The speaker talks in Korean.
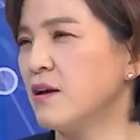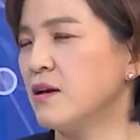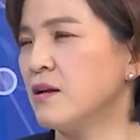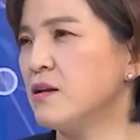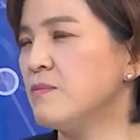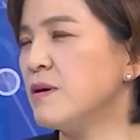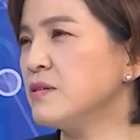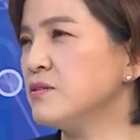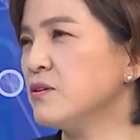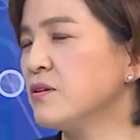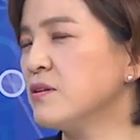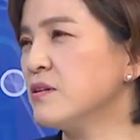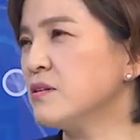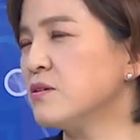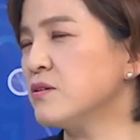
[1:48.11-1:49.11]

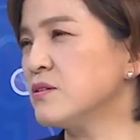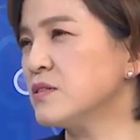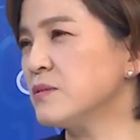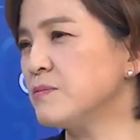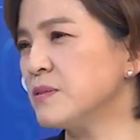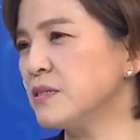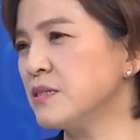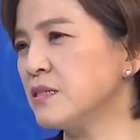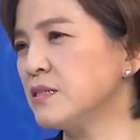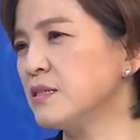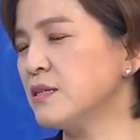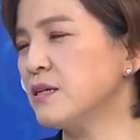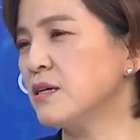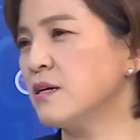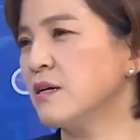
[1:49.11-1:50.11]
일반적인 리더십은
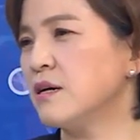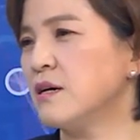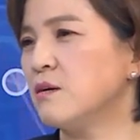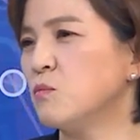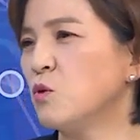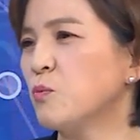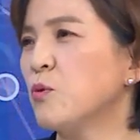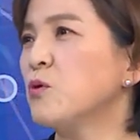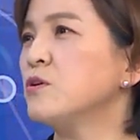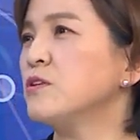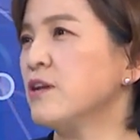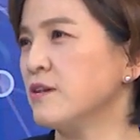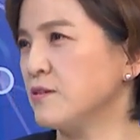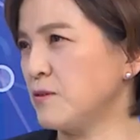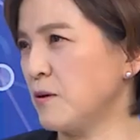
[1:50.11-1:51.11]
목표를
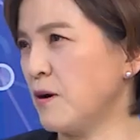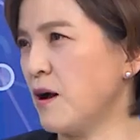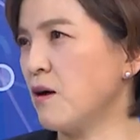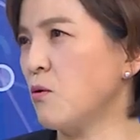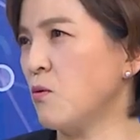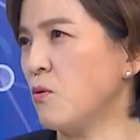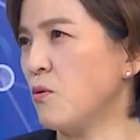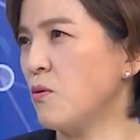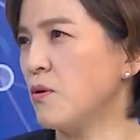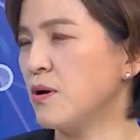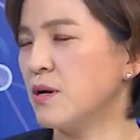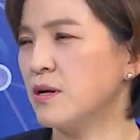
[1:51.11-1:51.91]
달성하고,